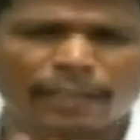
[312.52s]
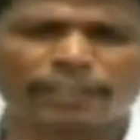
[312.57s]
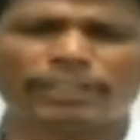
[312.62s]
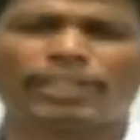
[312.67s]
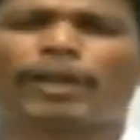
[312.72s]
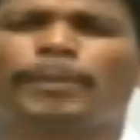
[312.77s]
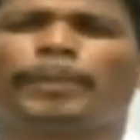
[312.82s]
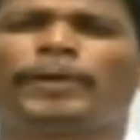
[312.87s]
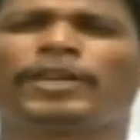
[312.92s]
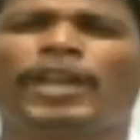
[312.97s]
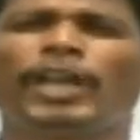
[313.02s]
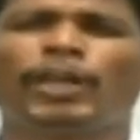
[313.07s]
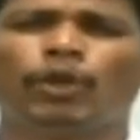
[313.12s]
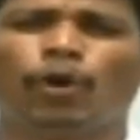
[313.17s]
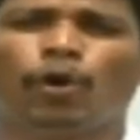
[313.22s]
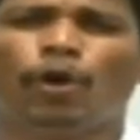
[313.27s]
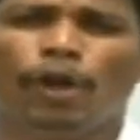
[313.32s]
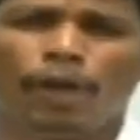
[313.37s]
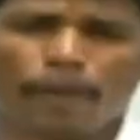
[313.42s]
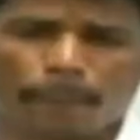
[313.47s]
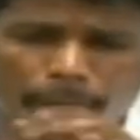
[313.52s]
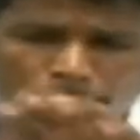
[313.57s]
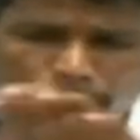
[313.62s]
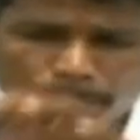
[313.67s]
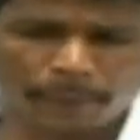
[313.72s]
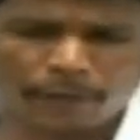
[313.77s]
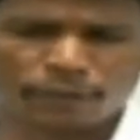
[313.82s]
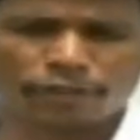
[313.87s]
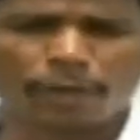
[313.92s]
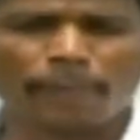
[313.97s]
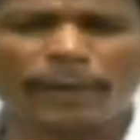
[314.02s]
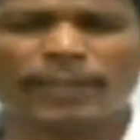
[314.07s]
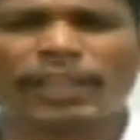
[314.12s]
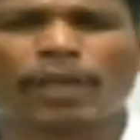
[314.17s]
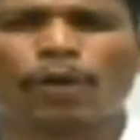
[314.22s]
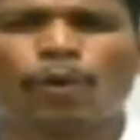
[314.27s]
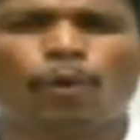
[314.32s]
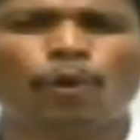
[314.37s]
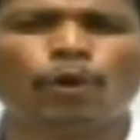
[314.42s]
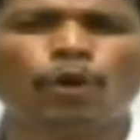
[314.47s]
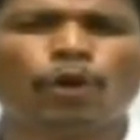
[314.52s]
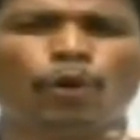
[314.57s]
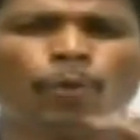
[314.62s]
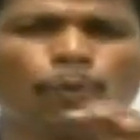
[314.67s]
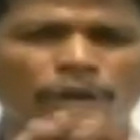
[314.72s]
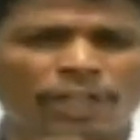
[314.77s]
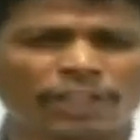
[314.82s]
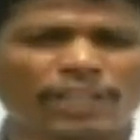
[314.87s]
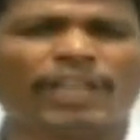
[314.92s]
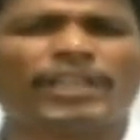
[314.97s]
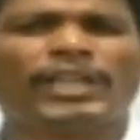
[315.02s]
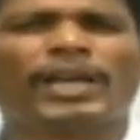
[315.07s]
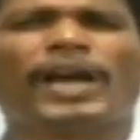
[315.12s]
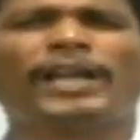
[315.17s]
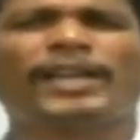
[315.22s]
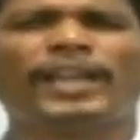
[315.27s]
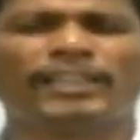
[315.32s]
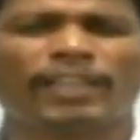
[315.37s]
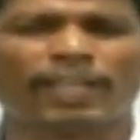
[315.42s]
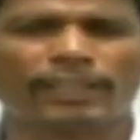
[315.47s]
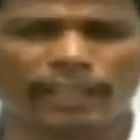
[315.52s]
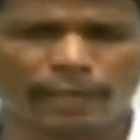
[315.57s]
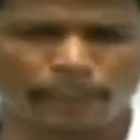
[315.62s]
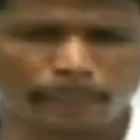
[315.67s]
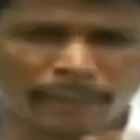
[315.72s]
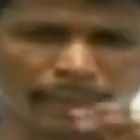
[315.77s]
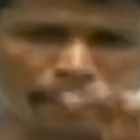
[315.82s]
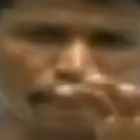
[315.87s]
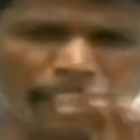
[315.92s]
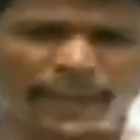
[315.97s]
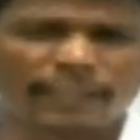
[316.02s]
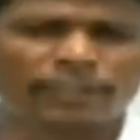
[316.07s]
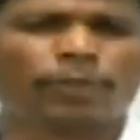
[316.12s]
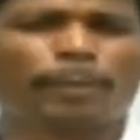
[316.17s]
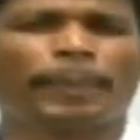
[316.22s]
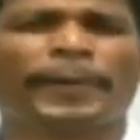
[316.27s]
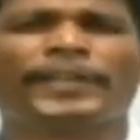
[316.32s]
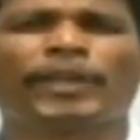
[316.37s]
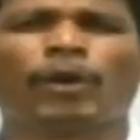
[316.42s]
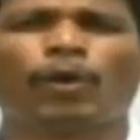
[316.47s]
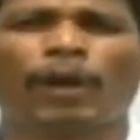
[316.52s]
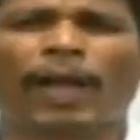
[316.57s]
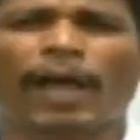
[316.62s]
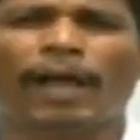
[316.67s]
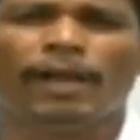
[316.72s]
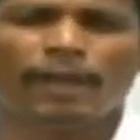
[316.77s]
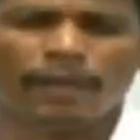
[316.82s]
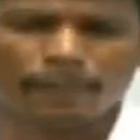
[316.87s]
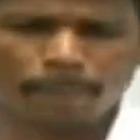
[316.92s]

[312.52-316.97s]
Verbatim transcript: లెక్కలు జరపట్లేదు ప్రస్తుతం అయితే గూడూరు ఉన్నతాధికారులు అయితే దీని మీద మనసు పెట్టి కూడా